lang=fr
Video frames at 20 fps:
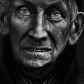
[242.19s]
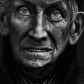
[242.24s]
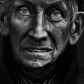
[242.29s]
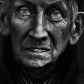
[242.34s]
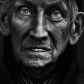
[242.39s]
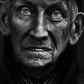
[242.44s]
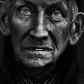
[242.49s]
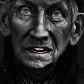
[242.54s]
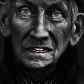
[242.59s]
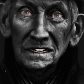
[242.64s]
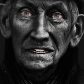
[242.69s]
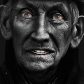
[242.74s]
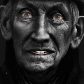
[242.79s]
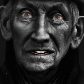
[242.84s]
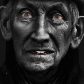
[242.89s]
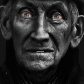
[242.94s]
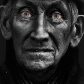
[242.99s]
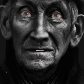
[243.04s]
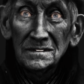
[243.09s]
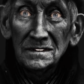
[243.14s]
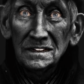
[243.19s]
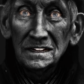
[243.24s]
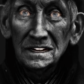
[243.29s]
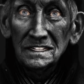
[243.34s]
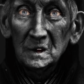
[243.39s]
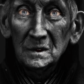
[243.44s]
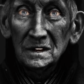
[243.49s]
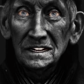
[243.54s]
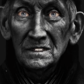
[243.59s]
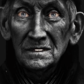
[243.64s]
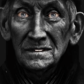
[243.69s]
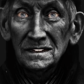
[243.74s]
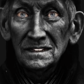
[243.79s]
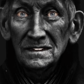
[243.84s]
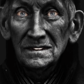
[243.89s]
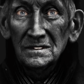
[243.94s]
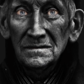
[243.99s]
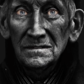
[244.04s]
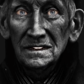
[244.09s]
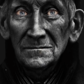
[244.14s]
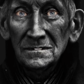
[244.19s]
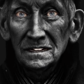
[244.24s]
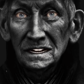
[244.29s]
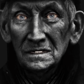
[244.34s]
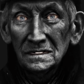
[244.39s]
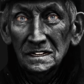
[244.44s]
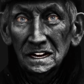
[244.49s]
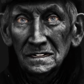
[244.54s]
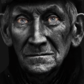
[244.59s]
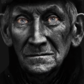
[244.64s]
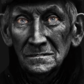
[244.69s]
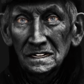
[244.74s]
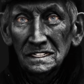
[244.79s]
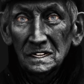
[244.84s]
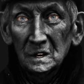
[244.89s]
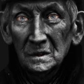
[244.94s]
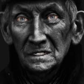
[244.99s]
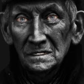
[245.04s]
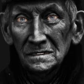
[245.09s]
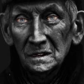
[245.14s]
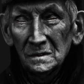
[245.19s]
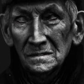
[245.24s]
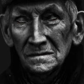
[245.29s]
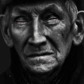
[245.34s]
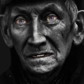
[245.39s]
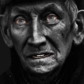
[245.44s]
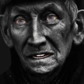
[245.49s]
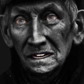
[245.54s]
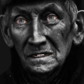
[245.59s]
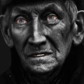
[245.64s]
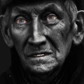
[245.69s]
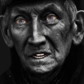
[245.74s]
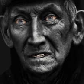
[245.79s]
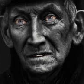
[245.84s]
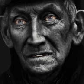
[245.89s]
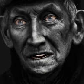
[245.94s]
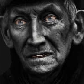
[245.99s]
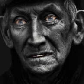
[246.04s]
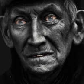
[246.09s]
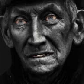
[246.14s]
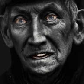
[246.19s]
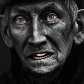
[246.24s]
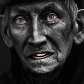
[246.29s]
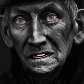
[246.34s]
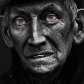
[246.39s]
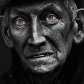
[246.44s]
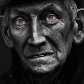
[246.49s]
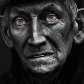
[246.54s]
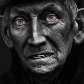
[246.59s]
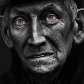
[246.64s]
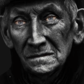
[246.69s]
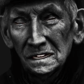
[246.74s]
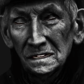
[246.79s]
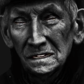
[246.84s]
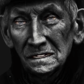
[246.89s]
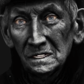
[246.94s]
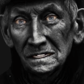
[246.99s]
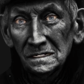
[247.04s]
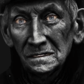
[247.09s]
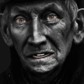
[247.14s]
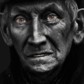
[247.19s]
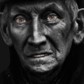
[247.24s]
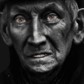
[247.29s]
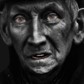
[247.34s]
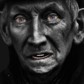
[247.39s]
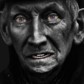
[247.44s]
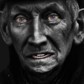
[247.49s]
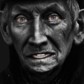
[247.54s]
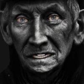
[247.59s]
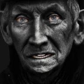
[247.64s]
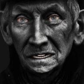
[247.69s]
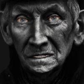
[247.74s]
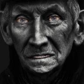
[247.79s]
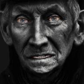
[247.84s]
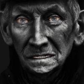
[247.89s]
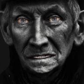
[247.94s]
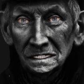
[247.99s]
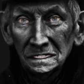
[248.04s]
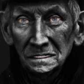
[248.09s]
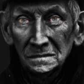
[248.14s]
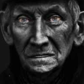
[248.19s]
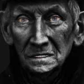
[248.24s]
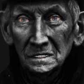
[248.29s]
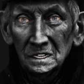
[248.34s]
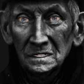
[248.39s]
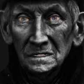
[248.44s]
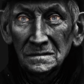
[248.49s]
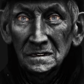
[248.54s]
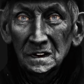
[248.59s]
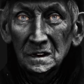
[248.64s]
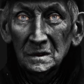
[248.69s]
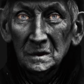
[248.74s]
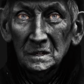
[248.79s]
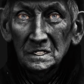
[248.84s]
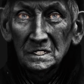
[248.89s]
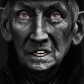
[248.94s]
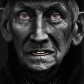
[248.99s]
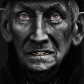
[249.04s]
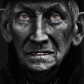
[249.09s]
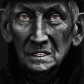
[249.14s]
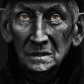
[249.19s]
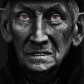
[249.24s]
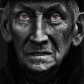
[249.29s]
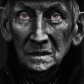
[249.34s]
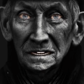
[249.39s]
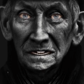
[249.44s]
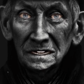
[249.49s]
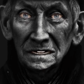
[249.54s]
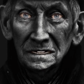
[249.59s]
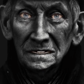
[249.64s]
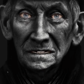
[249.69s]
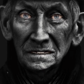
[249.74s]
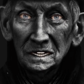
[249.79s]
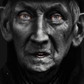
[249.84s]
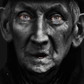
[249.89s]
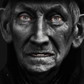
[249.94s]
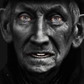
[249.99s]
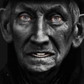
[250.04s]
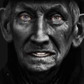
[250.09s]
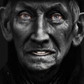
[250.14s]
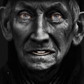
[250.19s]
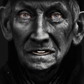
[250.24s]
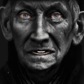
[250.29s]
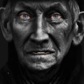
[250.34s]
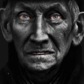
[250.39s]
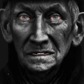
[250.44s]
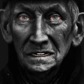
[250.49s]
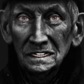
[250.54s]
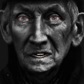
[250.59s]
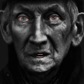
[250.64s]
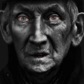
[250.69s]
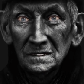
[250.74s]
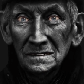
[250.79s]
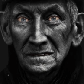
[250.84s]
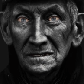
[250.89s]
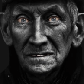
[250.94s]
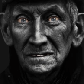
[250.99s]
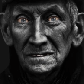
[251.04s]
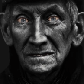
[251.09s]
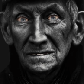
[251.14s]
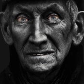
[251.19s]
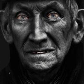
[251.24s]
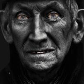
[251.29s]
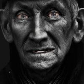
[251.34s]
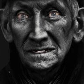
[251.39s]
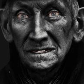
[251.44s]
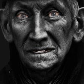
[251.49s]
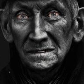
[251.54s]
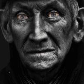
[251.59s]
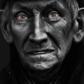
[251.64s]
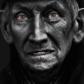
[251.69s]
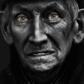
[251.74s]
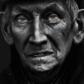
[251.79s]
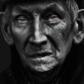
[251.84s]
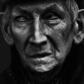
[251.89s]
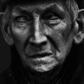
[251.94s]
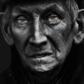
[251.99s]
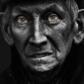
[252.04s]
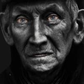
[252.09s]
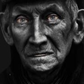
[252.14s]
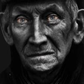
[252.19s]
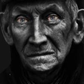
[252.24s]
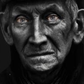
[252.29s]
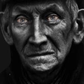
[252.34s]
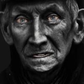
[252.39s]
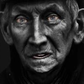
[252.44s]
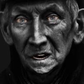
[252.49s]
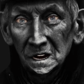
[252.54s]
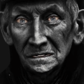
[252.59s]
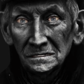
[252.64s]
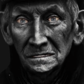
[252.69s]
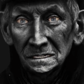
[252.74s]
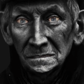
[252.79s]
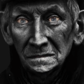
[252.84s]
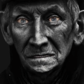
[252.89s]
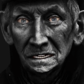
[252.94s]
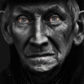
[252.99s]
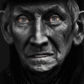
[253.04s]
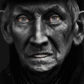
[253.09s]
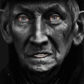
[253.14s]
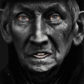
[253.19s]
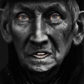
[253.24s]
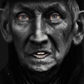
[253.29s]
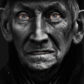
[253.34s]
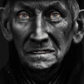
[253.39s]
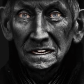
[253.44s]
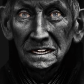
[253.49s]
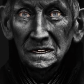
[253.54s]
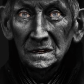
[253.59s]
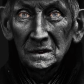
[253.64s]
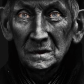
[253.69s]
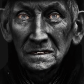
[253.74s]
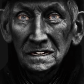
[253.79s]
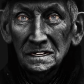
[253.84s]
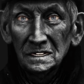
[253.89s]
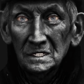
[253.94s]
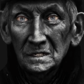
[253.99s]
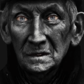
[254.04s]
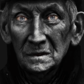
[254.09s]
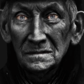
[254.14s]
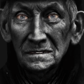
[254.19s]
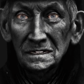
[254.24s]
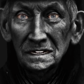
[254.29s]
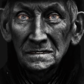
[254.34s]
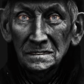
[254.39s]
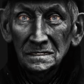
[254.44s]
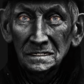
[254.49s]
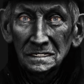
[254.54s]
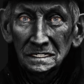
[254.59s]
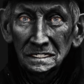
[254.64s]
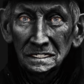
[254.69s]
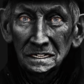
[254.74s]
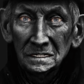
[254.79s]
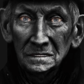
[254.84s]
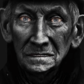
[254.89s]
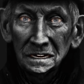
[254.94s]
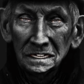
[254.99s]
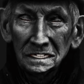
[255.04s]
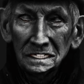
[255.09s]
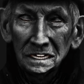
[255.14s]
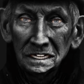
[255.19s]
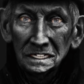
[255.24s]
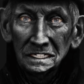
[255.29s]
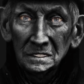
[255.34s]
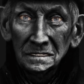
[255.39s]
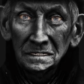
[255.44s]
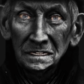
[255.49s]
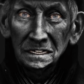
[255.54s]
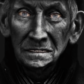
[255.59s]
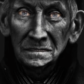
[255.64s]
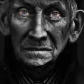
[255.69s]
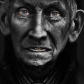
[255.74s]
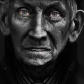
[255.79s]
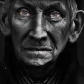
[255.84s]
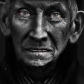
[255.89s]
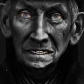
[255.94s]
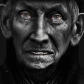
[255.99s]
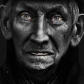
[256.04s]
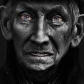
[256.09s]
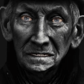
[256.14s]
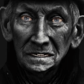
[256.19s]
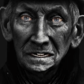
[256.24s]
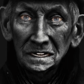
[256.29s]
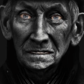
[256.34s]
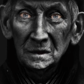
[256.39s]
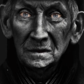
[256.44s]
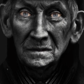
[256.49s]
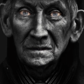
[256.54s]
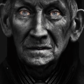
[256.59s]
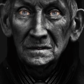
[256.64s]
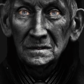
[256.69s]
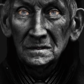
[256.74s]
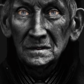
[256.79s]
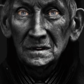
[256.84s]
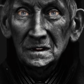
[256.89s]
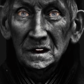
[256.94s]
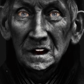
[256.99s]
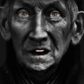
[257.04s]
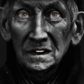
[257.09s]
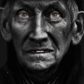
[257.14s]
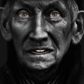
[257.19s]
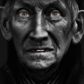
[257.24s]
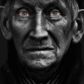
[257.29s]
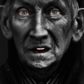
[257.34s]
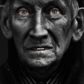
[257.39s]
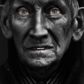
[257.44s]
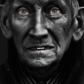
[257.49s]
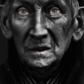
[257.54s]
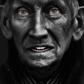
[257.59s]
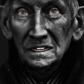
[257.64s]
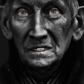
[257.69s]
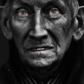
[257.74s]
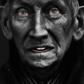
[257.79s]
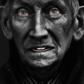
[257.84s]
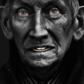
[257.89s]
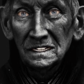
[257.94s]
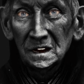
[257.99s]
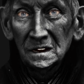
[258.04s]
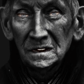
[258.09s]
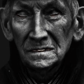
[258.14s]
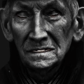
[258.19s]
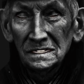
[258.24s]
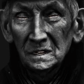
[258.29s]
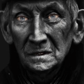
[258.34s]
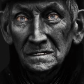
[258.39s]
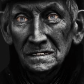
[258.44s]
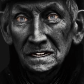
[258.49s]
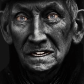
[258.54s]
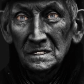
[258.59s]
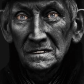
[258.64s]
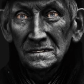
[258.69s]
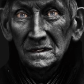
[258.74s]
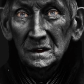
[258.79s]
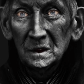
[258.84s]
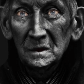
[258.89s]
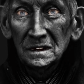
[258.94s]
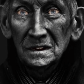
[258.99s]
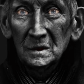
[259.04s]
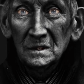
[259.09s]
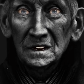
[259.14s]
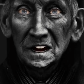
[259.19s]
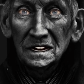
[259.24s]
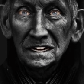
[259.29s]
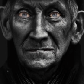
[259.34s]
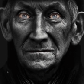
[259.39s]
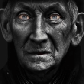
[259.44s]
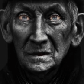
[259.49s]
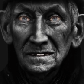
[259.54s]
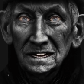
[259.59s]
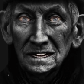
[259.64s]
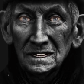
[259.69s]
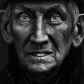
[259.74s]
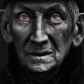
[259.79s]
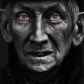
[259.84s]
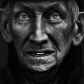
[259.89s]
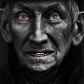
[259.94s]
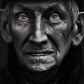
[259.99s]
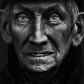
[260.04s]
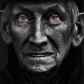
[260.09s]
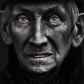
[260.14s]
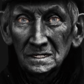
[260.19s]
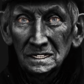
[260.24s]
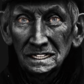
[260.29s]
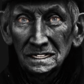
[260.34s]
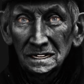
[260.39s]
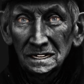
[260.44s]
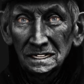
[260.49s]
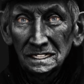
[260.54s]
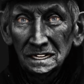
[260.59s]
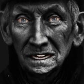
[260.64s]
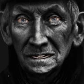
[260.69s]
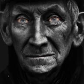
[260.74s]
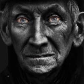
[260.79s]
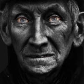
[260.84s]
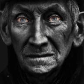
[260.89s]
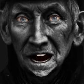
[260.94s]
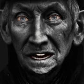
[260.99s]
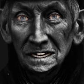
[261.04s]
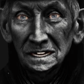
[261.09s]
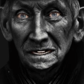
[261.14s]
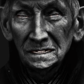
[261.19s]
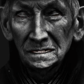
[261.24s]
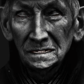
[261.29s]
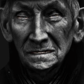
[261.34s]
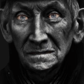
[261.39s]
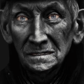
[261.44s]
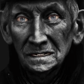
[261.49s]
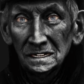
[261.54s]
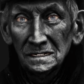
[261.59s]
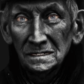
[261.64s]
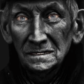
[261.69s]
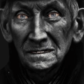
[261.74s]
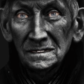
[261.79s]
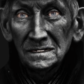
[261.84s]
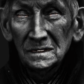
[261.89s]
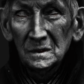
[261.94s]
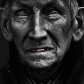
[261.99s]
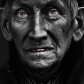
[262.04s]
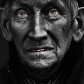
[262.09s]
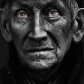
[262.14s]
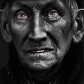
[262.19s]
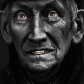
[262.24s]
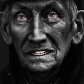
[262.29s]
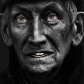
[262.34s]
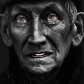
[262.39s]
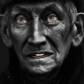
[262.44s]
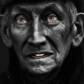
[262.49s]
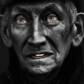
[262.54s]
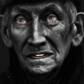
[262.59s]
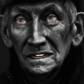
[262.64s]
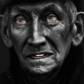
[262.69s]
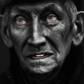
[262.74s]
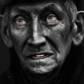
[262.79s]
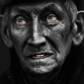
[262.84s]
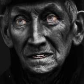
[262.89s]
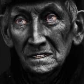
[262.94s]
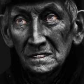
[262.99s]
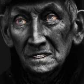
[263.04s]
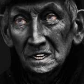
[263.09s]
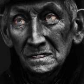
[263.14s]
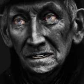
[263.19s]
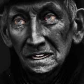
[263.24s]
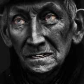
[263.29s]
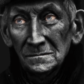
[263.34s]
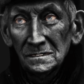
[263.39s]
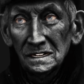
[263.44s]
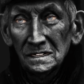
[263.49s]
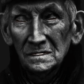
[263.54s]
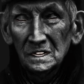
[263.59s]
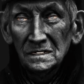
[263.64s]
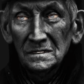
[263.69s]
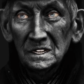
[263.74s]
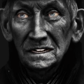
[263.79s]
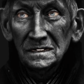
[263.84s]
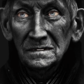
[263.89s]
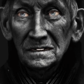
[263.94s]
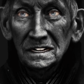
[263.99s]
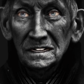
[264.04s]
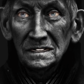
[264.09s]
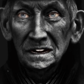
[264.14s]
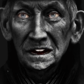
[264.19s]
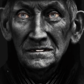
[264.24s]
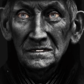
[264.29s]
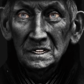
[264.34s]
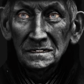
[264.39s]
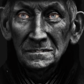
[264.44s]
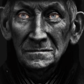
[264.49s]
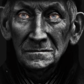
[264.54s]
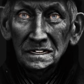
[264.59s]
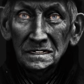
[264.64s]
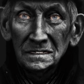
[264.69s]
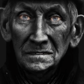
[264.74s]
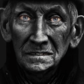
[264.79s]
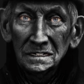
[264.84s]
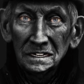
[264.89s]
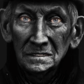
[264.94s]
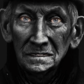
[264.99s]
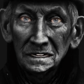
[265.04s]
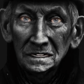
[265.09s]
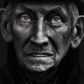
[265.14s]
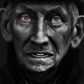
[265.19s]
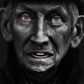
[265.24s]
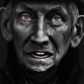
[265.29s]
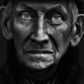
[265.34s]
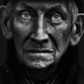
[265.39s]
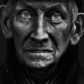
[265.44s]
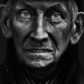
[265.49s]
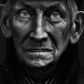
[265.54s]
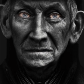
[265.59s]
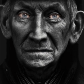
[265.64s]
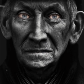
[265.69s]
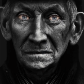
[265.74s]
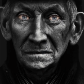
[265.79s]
De plus, vous savez pertinemment que la mission qui nous a été confiée atteint la restructuration profonde d'une recherche de la meilleure solution possible. Aujourd'hui, je voudrais vous dire que l'évolution, sans concession de notre mode de vie, oriente la conscience collective dans la voie d'une Europe socialement et économiquement redressée, et capable de peser dans un mode multipolaire.